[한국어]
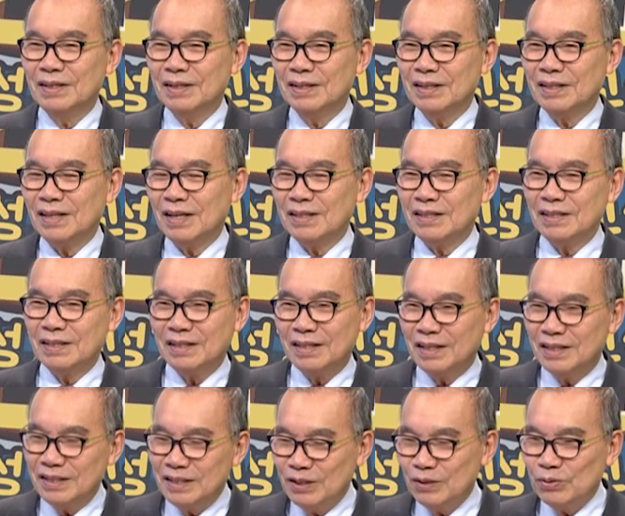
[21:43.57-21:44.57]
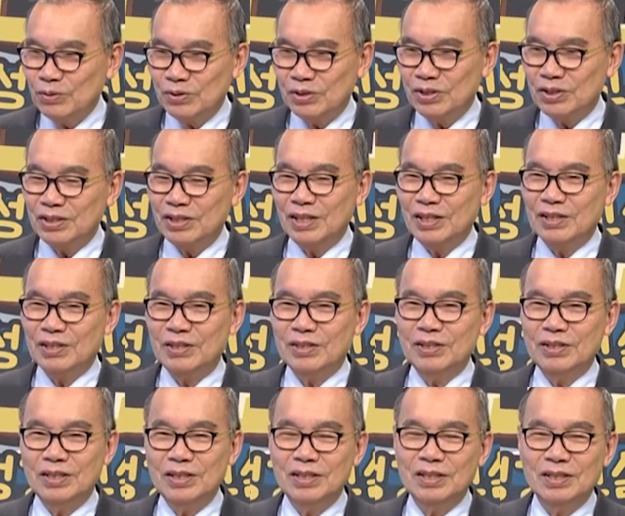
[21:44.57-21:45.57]
5가지를 고쳐서
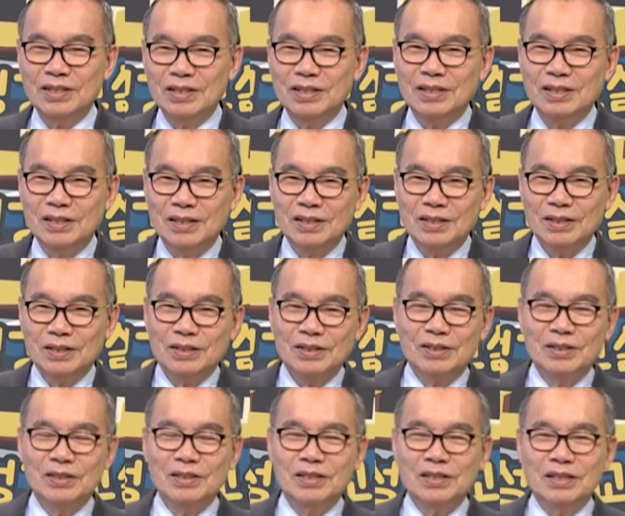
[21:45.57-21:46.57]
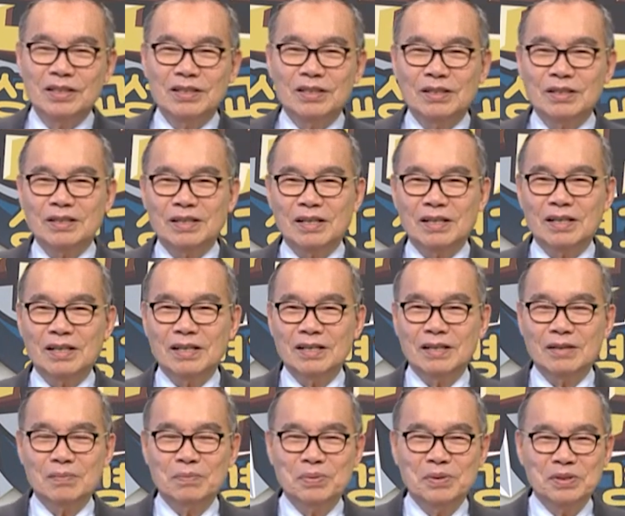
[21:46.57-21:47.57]
했더니 그 뒤에 6달
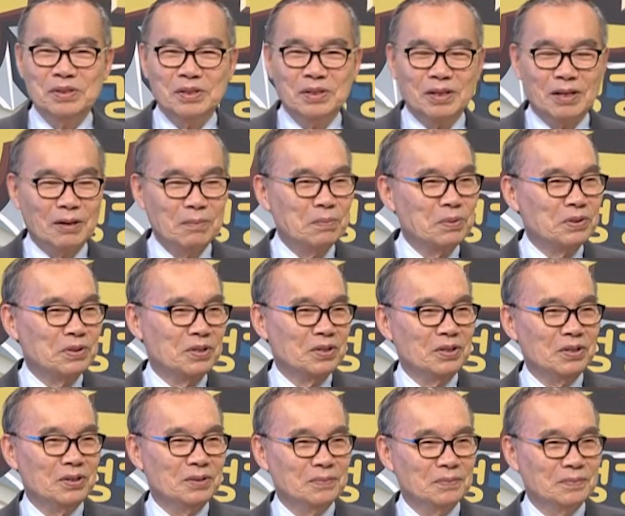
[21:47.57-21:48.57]
안에 빚을 갚았어요.